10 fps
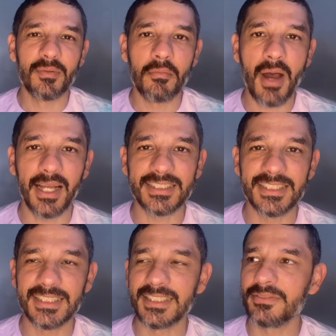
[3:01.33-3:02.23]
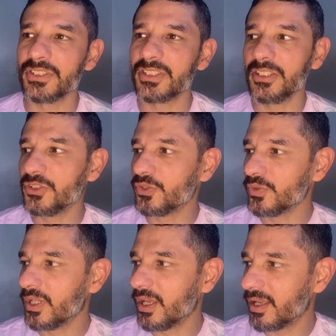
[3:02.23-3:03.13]
mas, se você
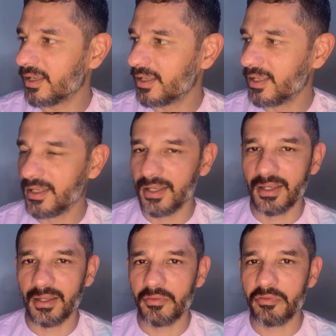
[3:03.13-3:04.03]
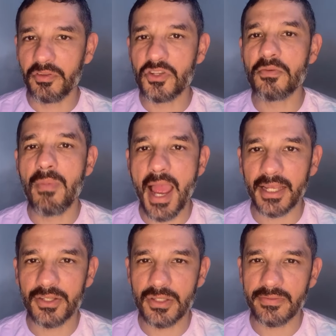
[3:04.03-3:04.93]
estuda
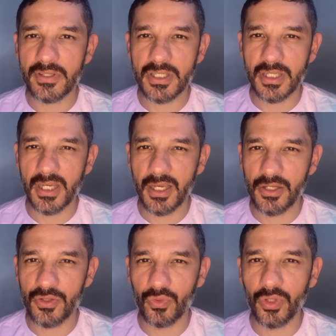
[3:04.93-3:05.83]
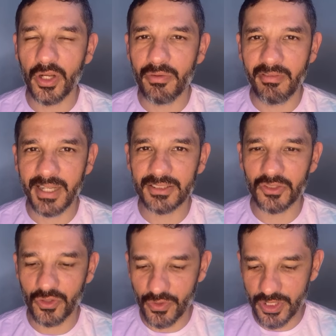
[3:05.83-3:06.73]
feedback, se você estuda
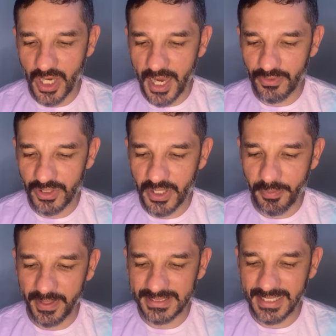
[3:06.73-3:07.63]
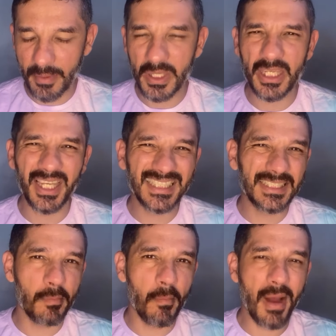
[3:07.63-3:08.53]
conversas cruciais, você percebe que
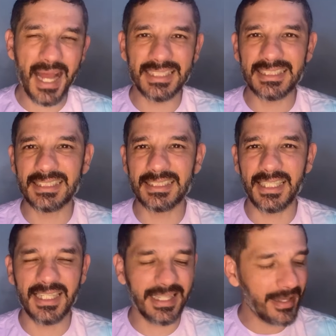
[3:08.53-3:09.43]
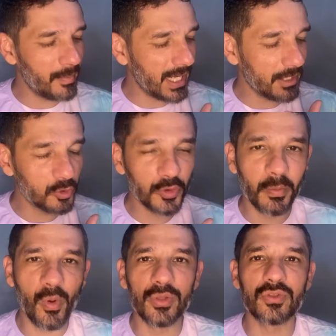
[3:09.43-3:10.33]
esse mas em determinados
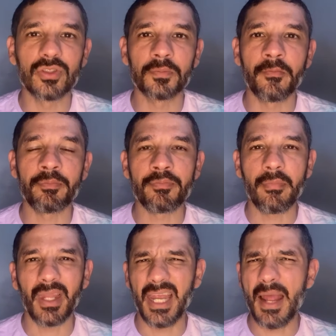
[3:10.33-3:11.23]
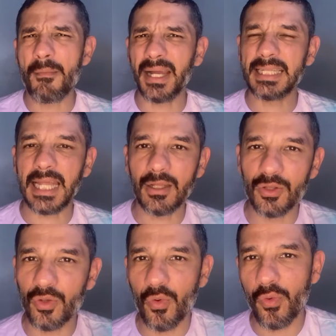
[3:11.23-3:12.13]
pontos, ele é
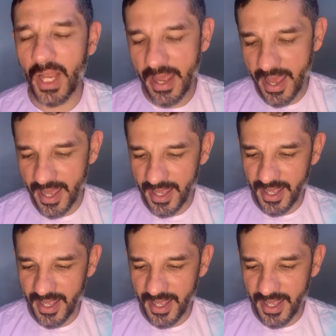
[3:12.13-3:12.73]
matador, ele é,